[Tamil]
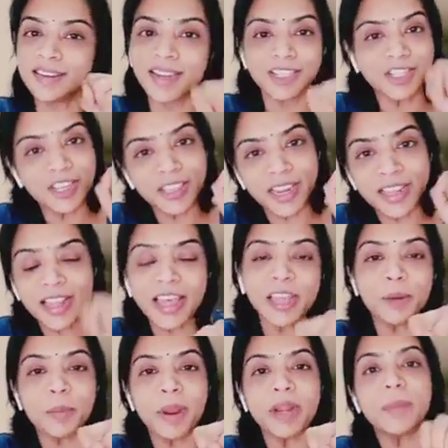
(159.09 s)
கஷ்டத்தில் தான்
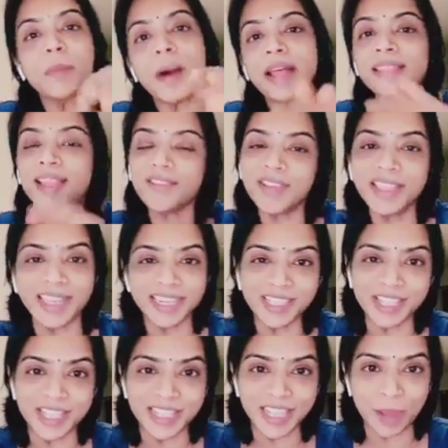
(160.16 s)
இருப்பான்னு பார்த்தாவே
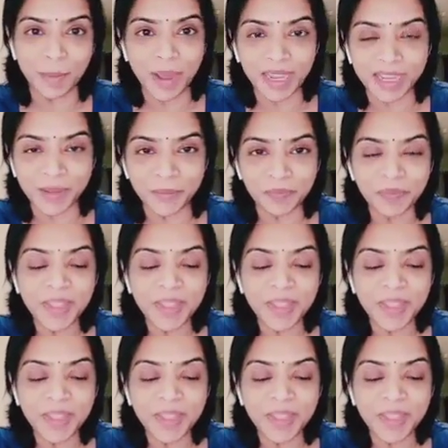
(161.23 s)
தெரிஞ்சது இந்த அம்மாவுக்கு